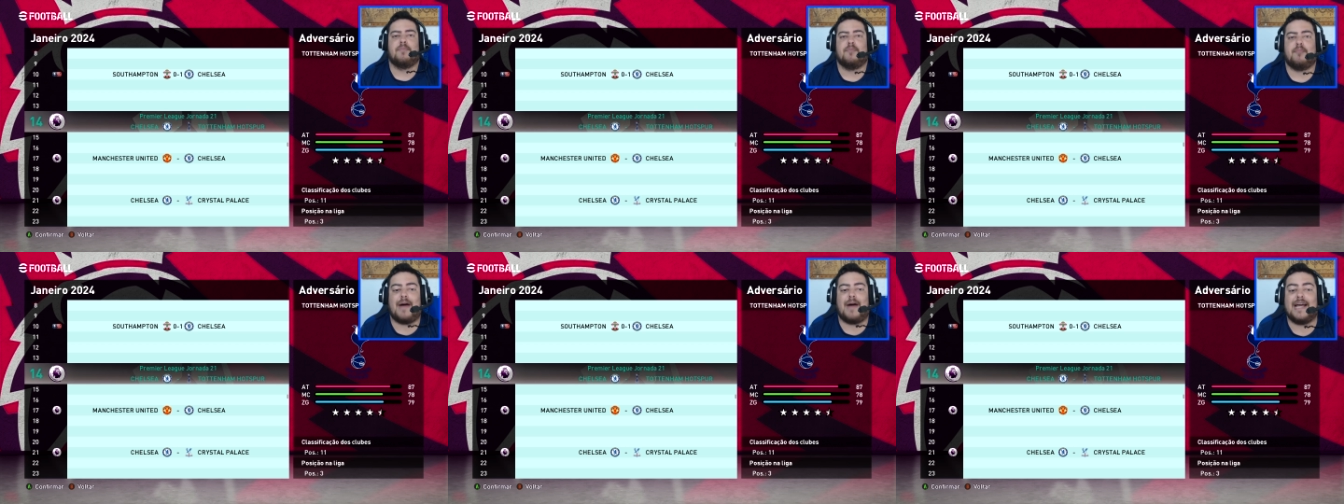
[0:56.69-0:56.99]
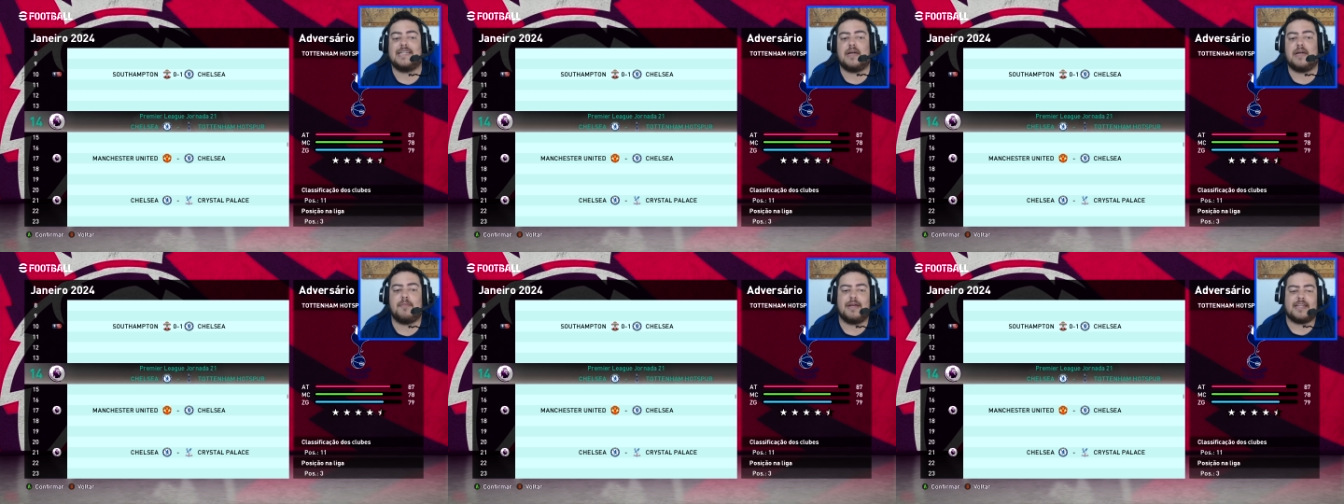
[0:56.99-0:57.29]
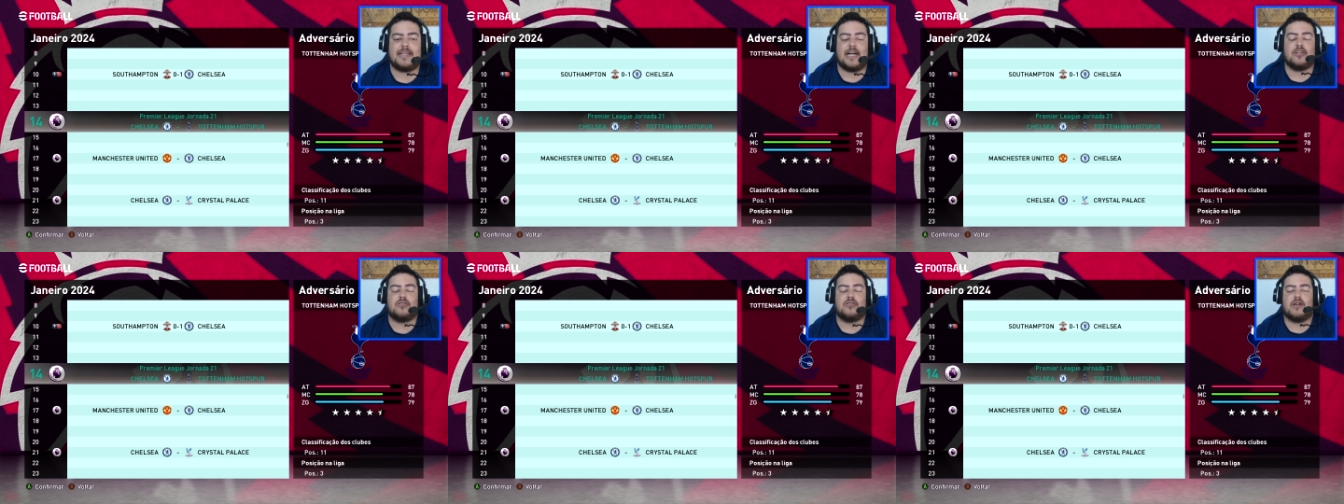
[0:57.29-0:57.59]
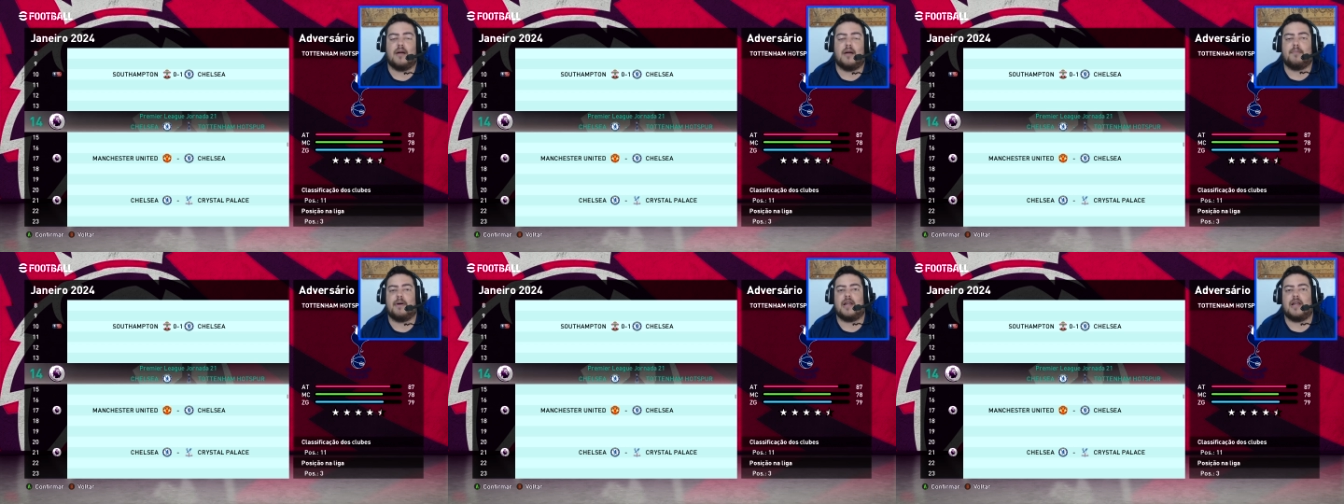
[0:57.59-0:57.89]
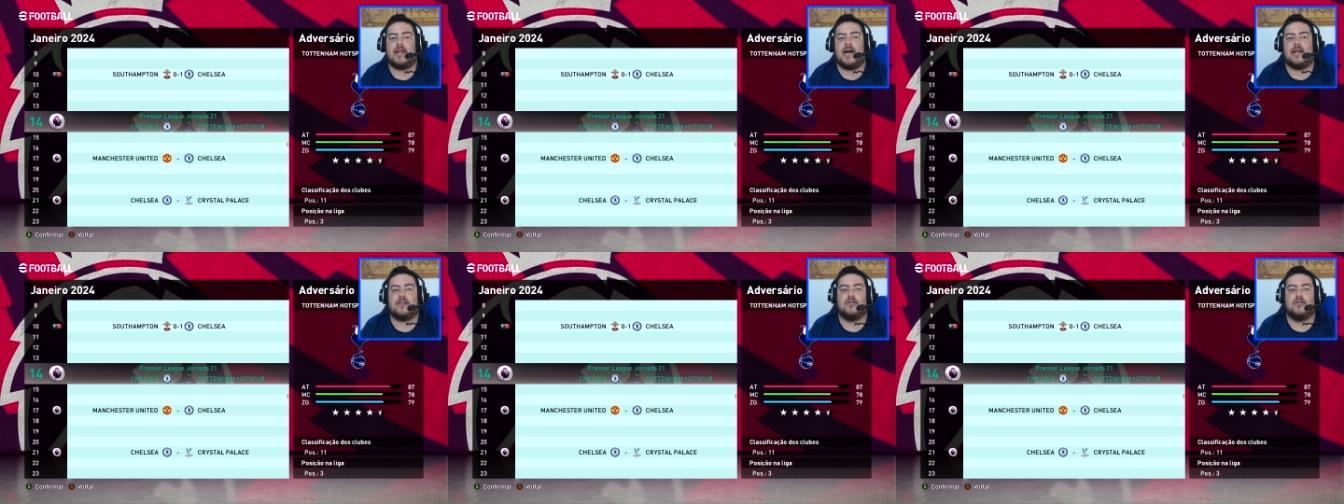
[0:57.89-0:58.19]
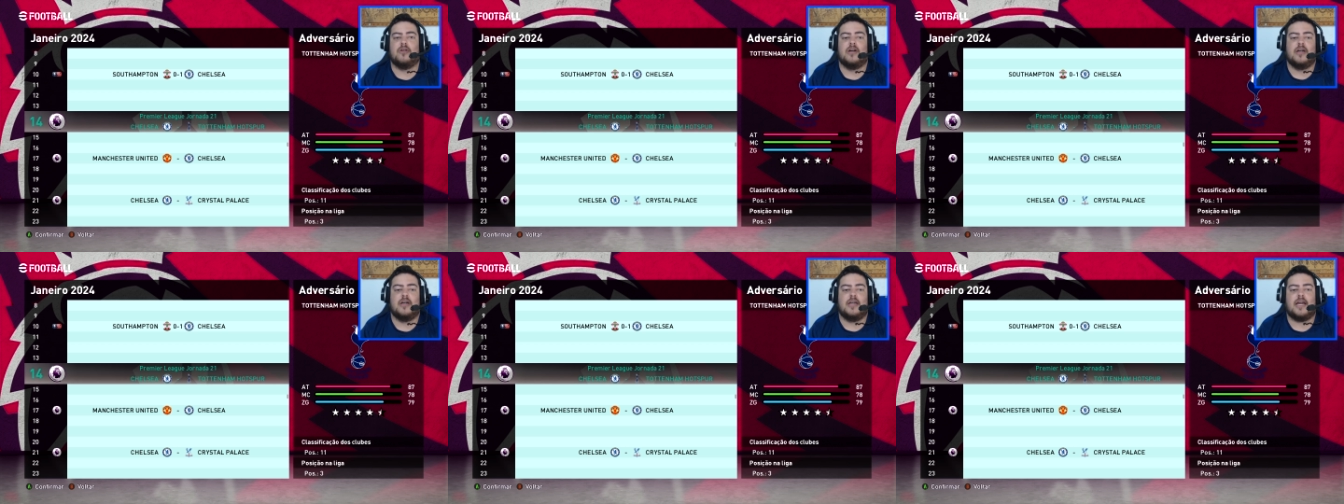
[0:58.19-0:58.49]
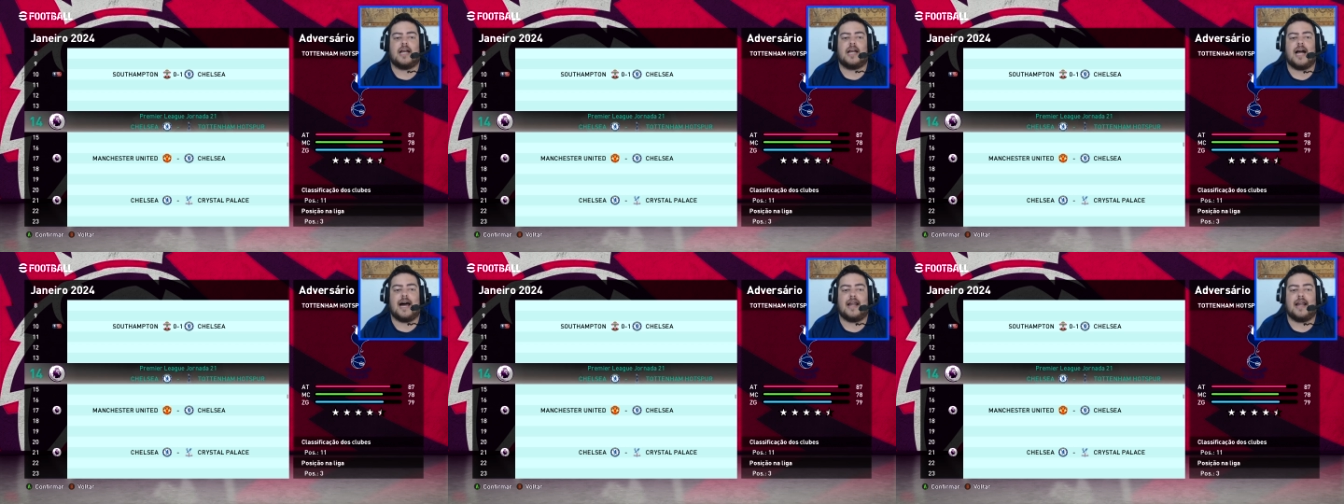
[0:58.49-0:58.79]
mais da metade do campeonato,
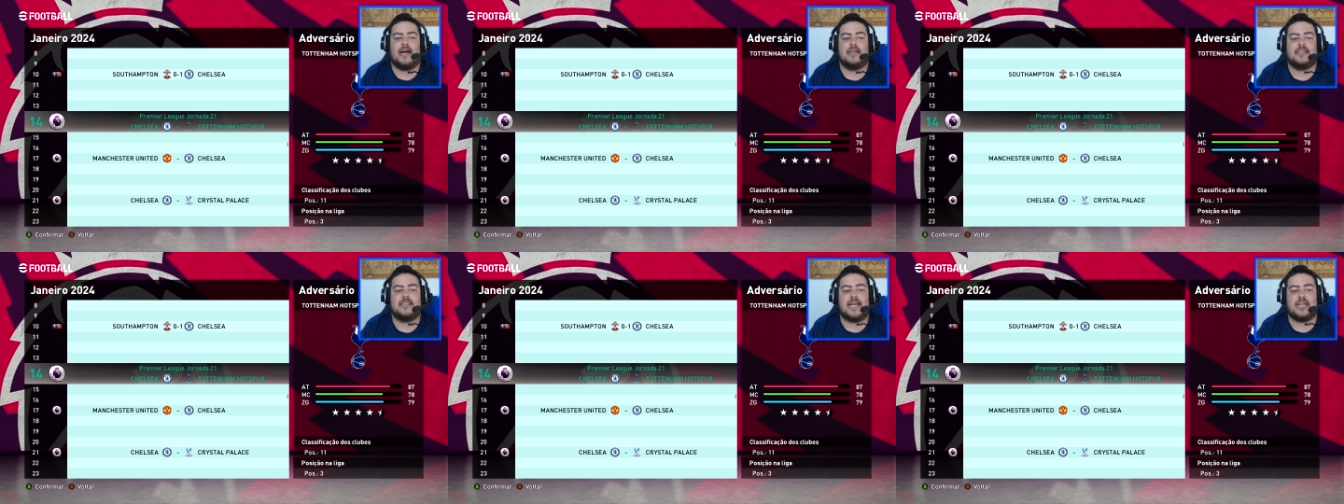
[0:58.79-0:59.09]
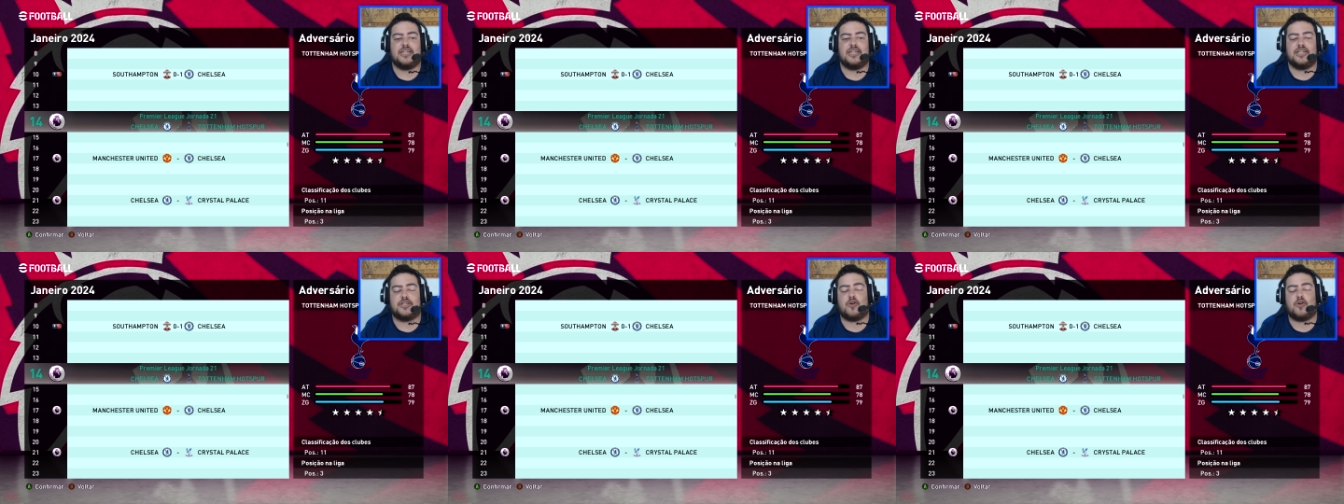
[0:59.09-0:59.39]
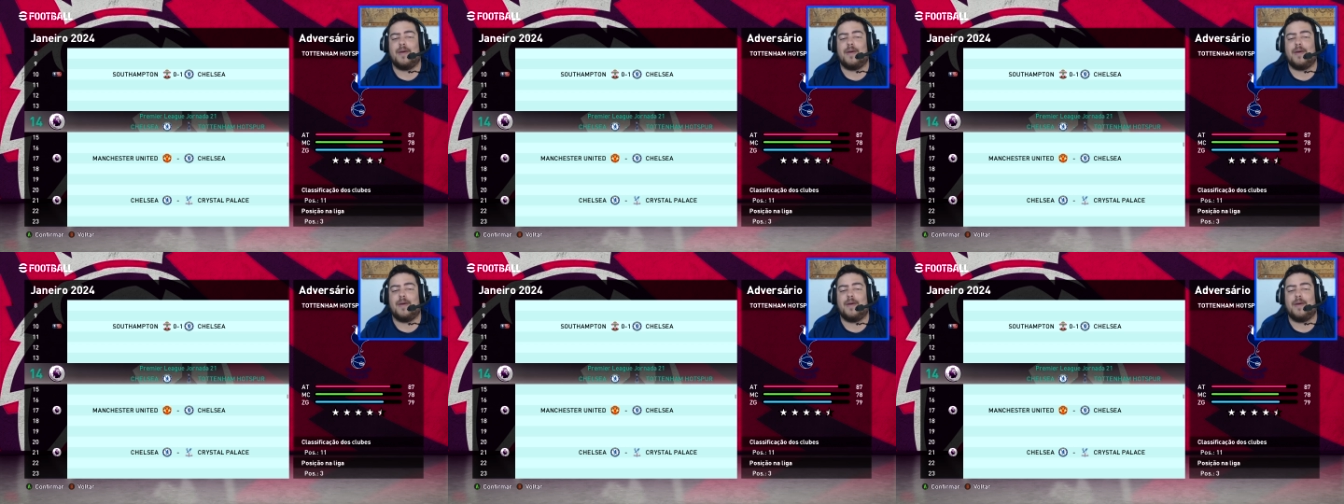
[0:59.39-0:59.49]
e cara, se a gente